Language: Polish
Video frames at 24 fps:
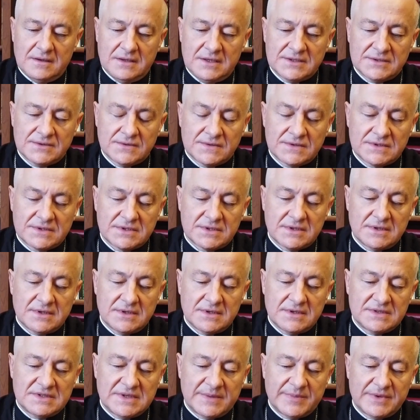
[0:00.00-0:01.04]
Jezus,
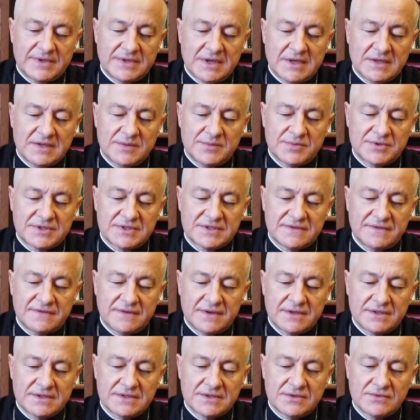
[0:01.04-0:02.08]
zapytany przez
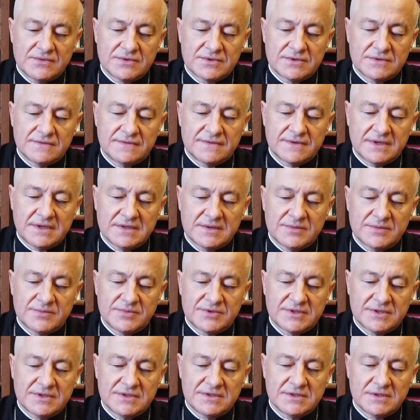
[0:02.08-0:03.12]
faryzeuszów, kiedy
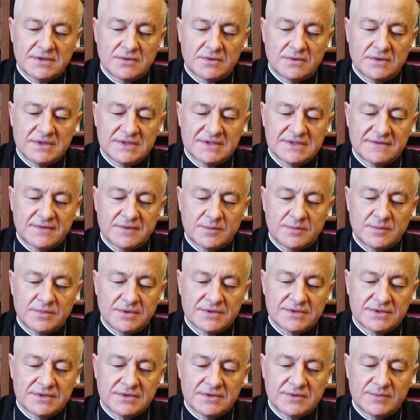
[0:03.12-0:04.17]
przyjdzie Królestwo
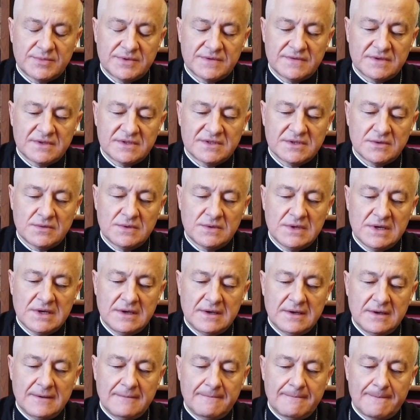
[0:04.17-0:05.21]
Boże, odpowiedział:
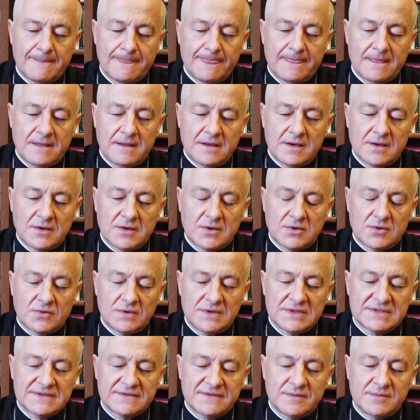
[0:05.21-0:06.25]

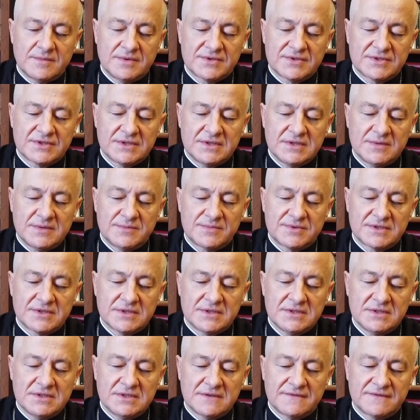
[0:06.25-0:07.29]
Królestwo Boże nie
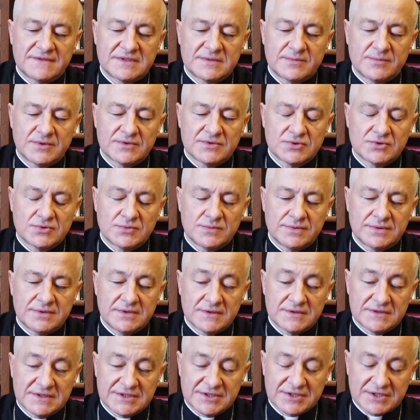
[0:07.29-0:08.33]
przyjdzie w sposób
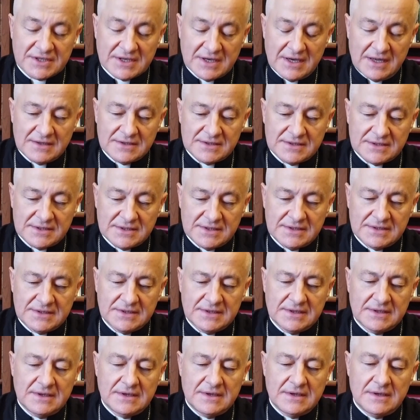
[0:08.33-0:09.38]
dostrzegalny
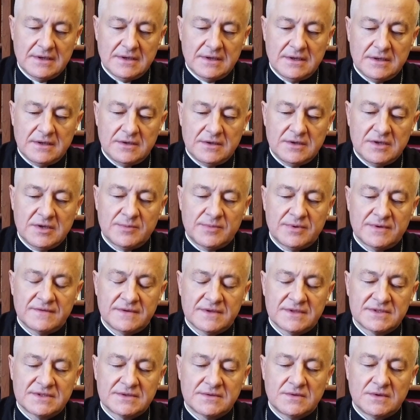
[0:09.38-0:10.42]
i nie
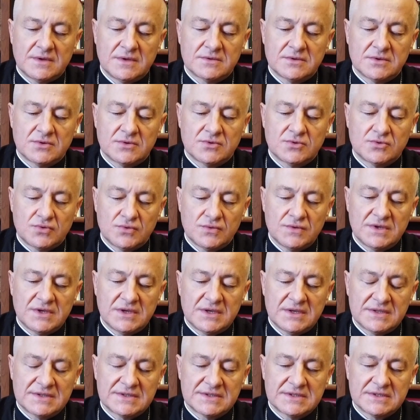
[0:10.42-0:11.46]
powiedzą oto tu
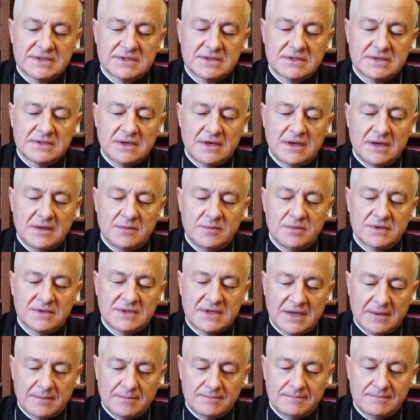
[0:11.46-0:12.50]
jest albo
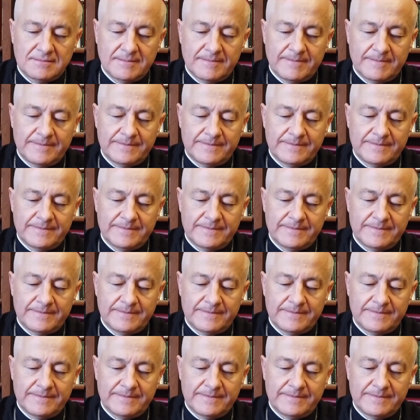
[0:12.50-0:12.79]
tam.